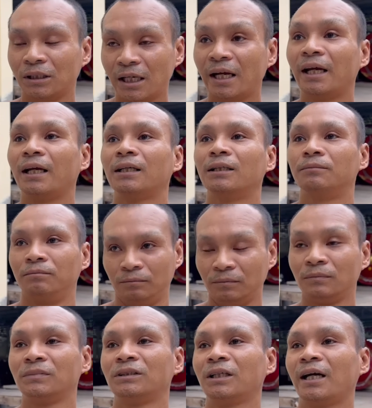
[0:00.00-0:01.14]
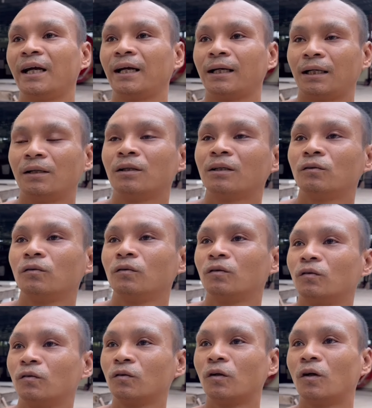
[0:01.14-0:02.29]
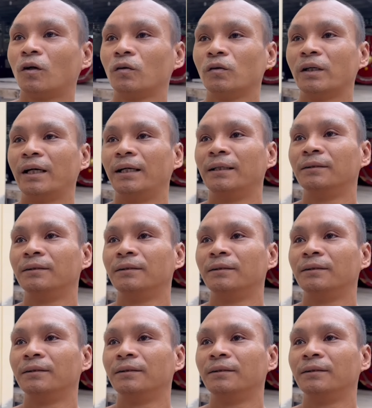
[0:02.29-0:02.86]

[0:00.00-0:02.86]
นใช่แบ่งหน้าที่ใช่เขาต้องลงน้องด้วย